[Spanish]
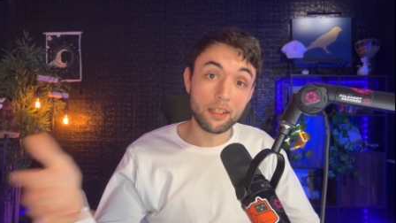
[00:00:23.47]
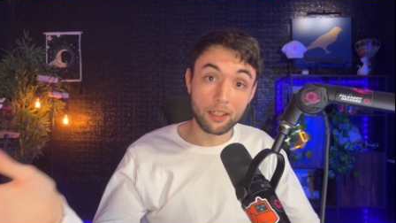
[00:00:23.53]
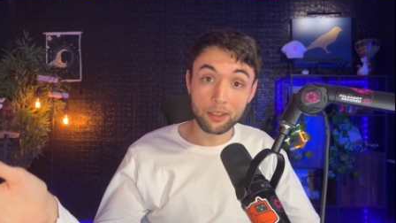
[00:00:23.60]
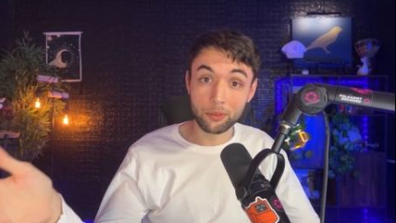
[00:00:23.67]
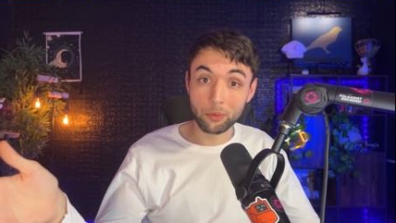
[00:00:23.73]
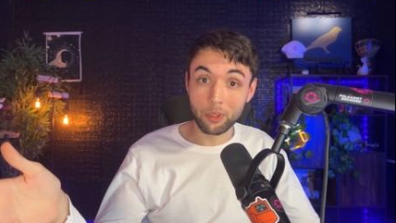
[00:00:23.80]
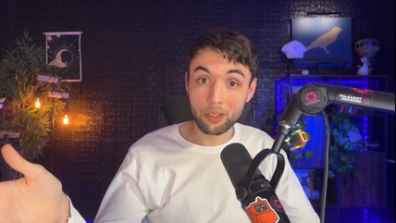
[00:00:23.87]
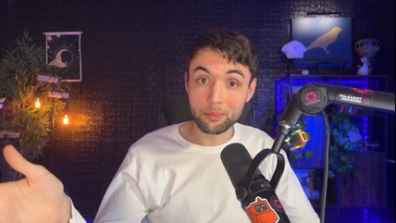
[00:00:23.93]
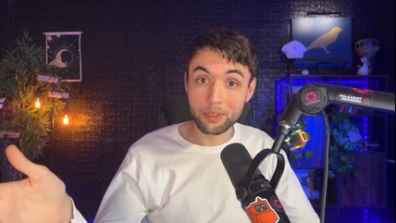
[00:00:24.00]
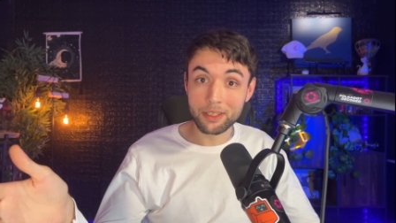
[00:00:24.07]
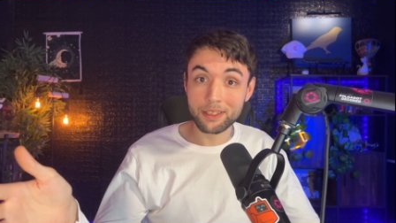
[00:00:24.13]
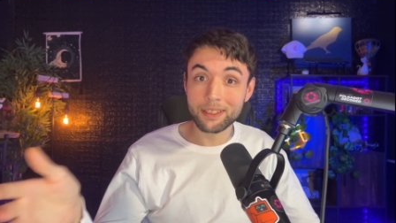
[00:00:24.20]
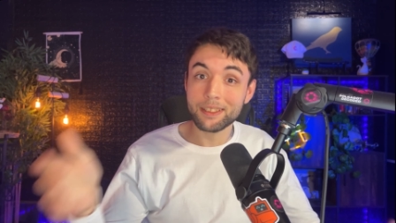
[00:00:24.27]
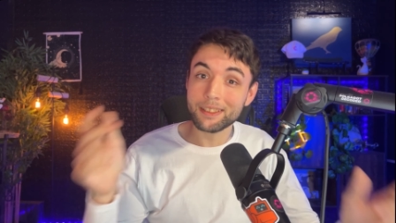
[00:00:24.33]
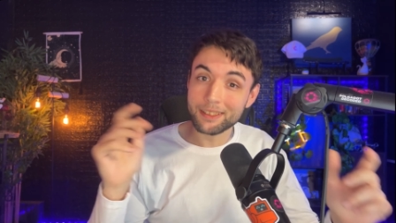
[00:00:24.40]

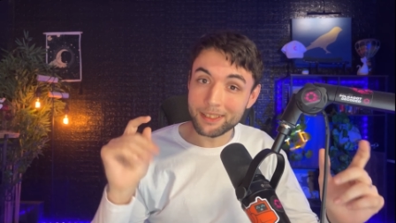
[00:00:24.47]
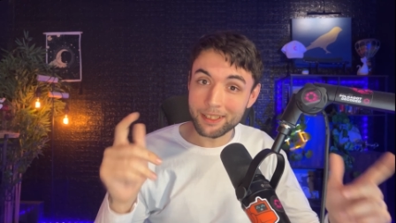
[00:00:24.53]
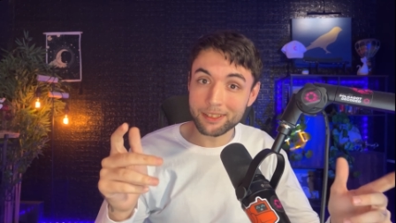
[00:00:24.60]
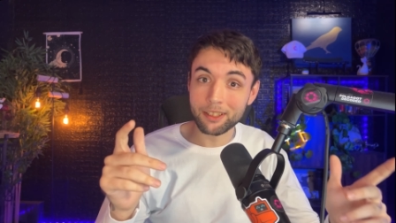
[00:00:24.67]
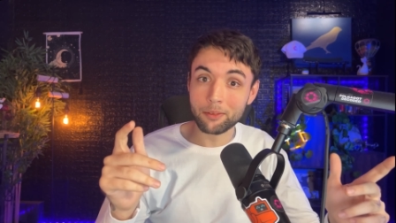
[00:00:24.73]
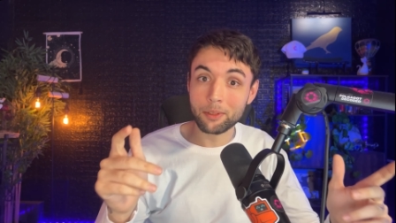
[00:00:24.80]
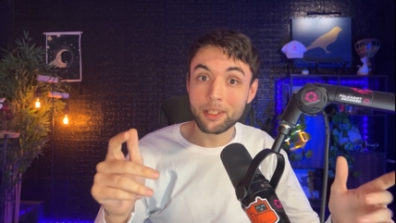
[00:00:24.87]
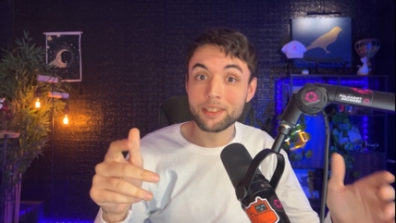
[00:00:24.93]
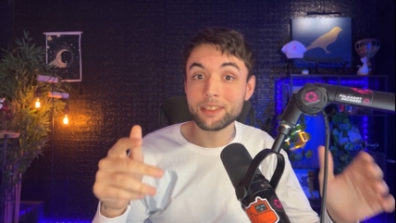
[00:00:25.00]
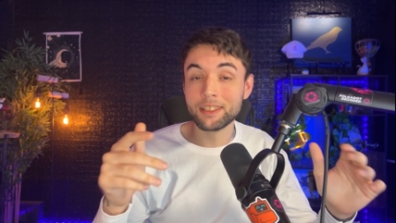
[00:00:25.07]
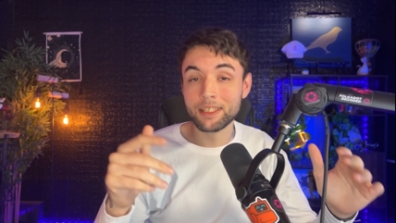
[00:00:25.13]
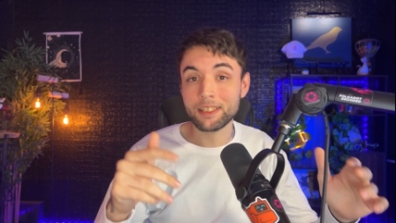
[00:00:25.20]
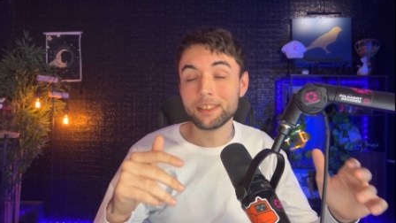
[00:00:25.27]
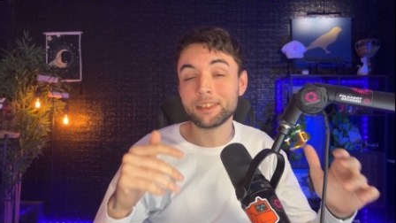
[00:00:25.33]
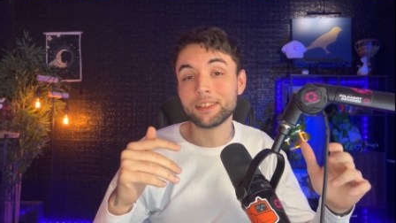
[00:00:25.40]
Actualmente ya sabéis
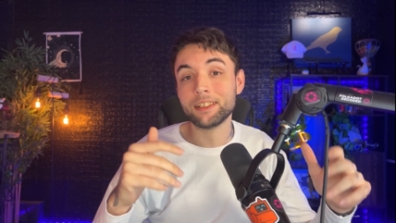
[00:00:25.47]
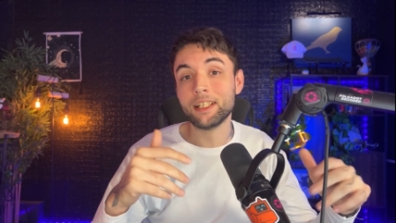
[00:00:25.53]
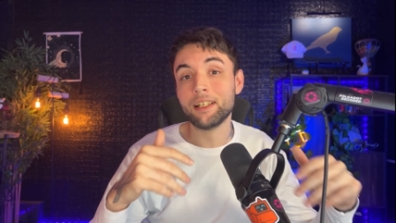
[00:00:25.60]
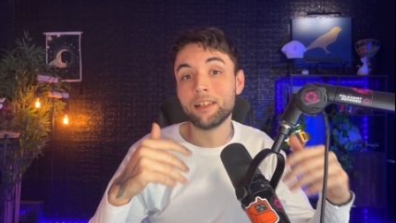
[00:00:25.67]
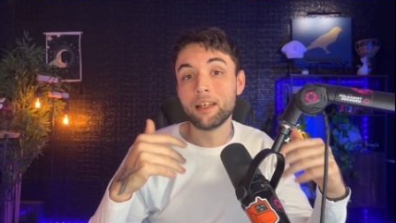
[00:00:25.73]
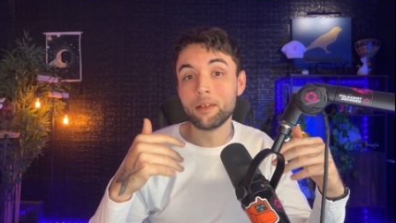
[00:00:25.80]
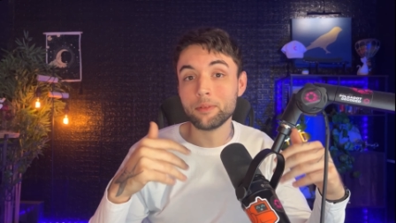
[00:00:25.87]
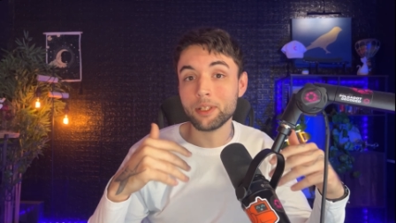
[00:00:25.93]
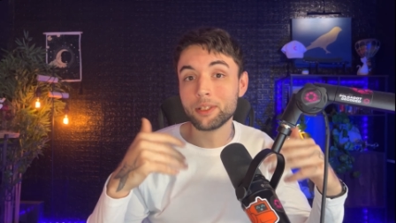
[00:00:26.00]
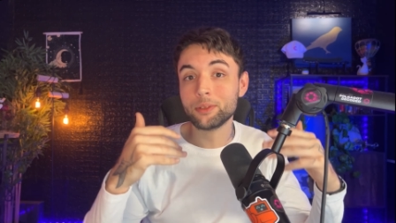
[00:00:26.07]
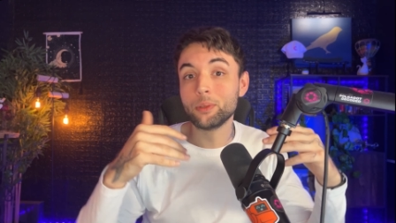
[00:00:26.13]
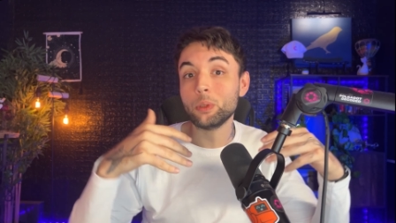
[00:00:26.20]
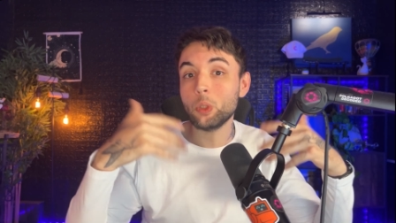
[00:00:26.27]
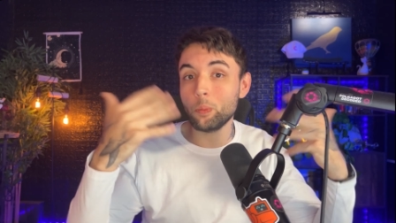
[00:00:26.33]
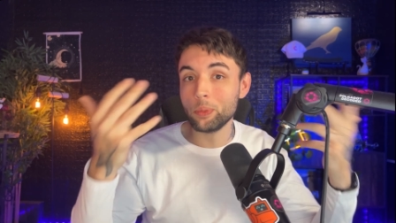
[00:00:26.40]
que se ha
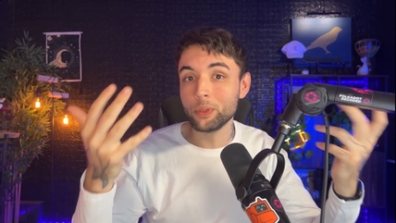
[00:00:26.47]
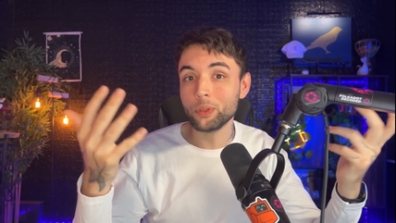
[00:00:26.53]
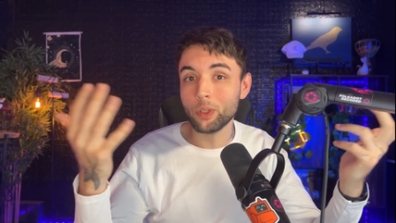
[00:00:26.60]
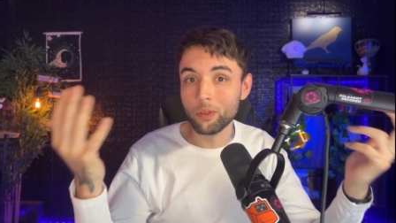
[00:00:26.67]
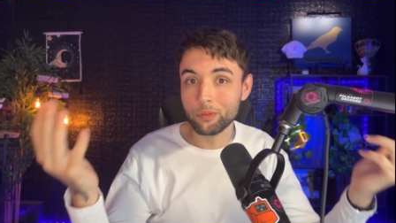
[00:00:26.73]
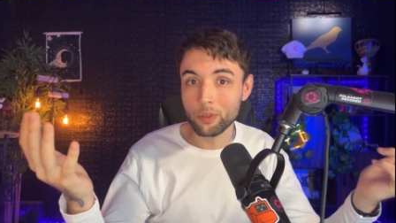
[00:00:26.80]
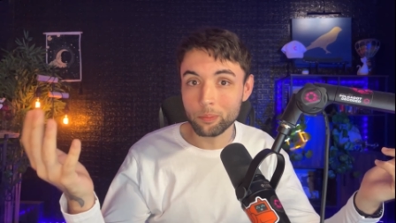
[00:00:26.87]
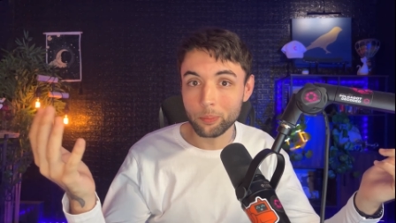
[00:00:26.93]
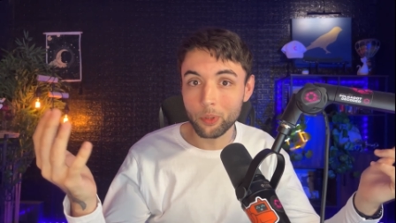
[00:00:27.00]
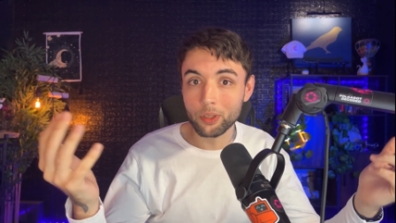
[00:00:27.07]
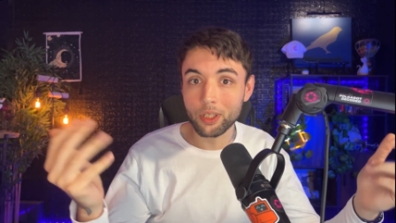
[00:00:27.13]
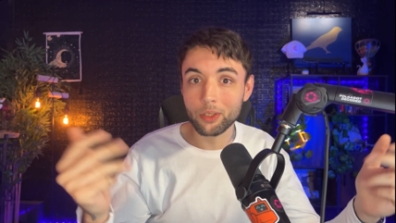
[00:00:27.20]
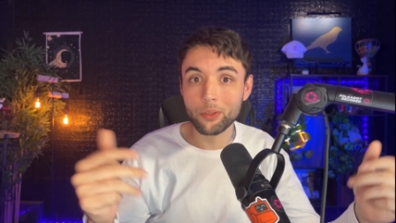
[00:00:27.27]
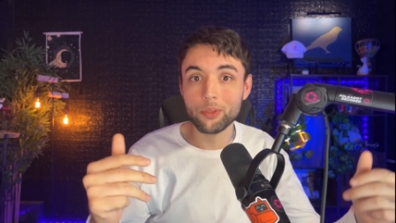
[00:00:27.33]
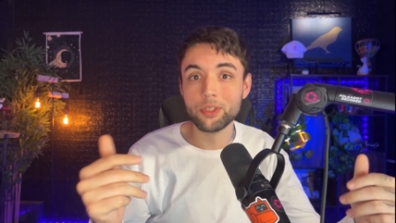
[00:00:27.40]
abierto el OpenGov en
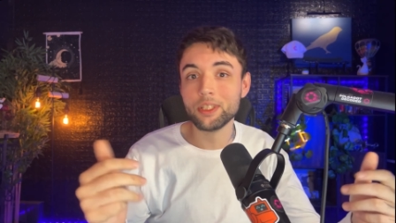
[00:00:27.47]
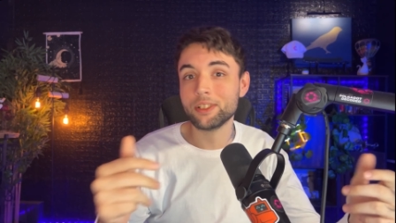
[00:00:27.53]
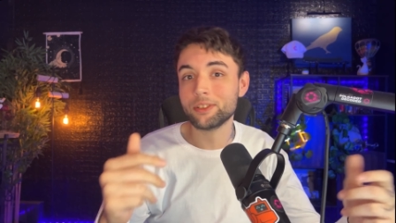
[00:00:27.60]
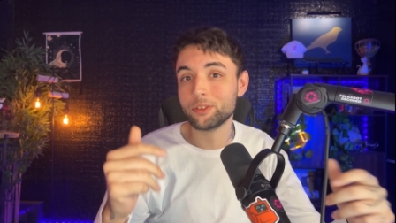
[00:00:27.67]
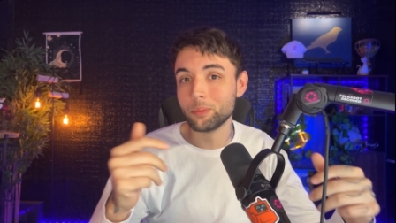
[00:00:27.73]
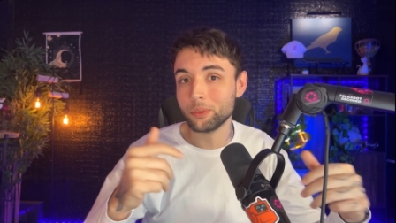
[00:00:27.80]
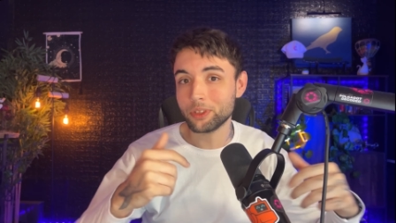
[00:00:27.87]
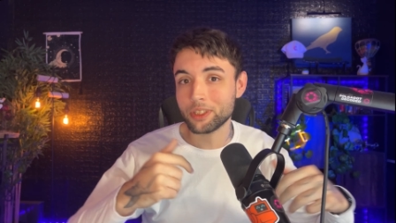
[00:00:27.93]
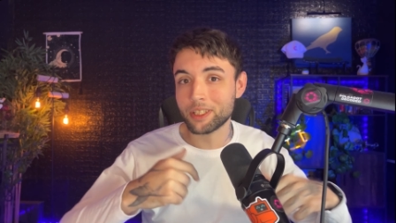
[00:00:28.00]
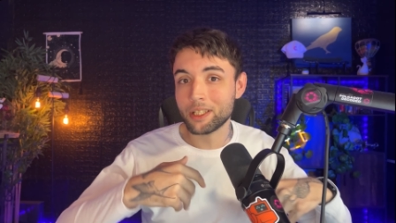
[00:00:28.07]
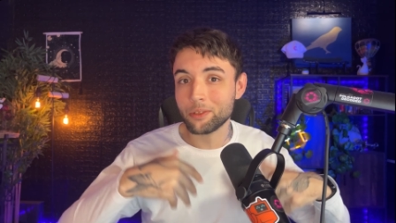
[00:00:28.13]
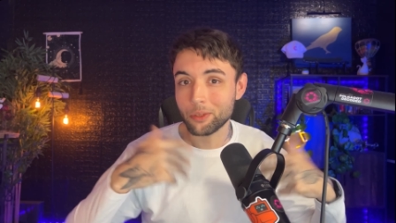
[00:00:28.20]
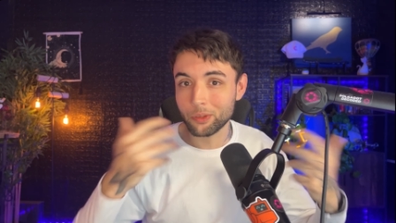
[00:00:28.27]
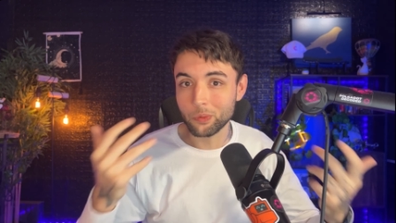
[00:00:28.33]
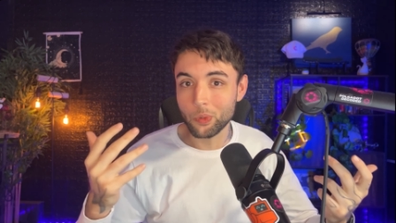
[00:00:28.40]
Polkadot y esto pues es
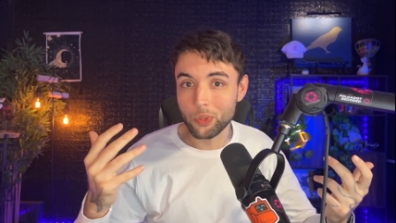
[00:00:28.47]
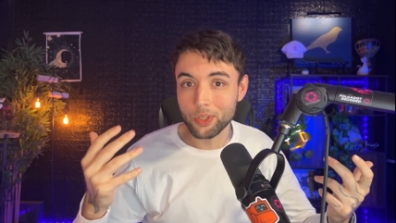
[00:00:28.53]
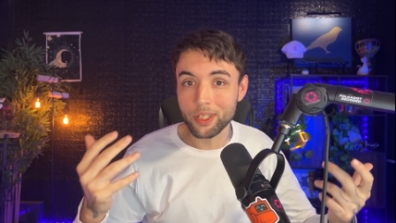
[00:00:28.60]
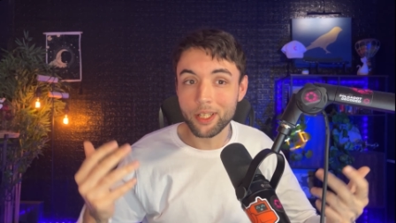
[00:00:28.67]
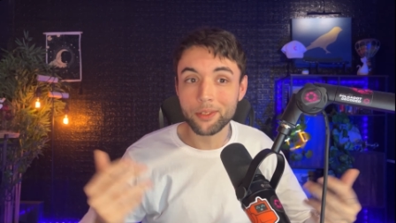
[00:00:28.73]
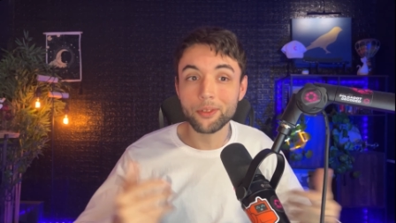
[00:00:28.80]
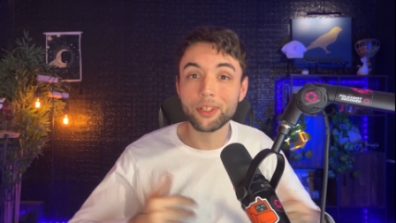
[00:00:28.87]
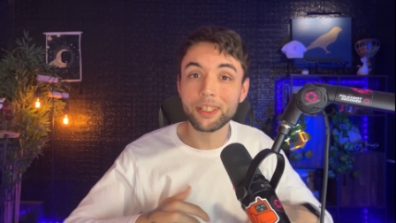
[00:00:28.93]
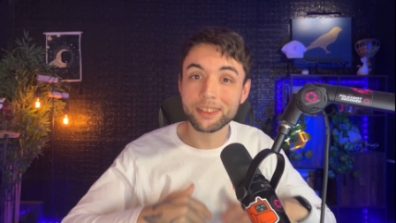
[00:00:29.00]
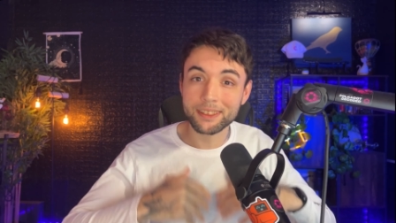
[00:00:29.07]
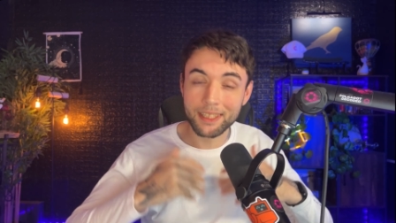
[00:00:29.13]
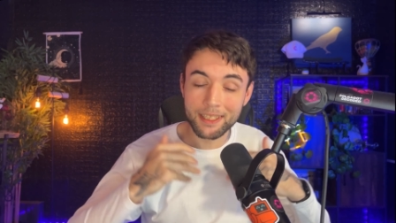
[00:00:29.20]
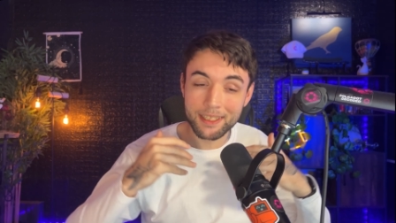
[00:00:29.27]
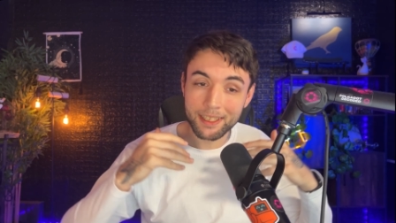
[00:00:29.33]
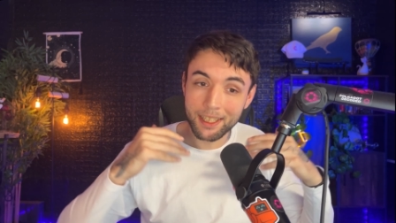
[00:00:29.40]
algo revolucionario que
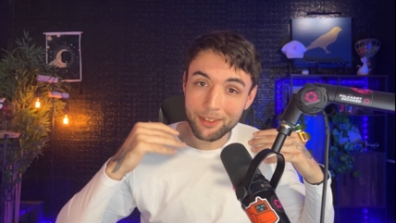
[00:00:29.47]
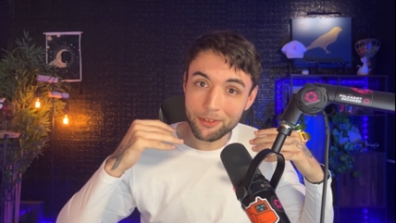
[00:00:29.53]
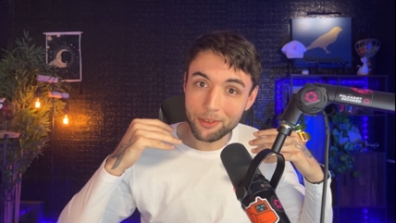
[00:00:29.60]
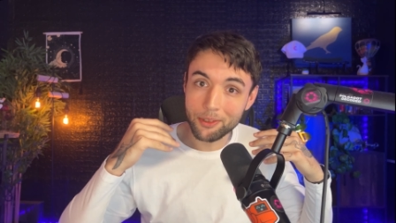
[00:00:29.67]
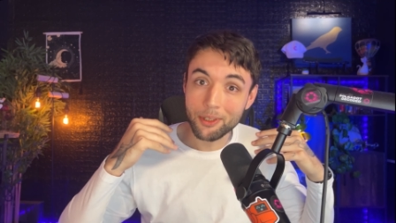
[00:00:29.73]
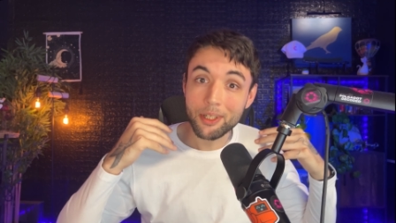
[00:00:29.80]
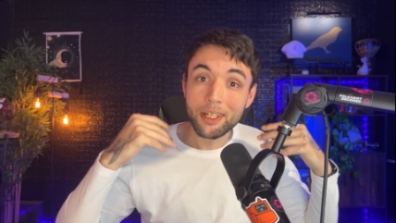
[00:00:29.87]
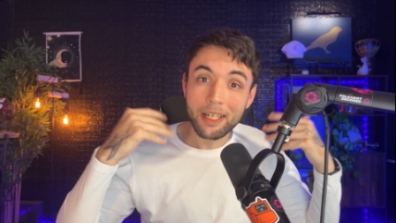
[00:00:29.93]
está dejando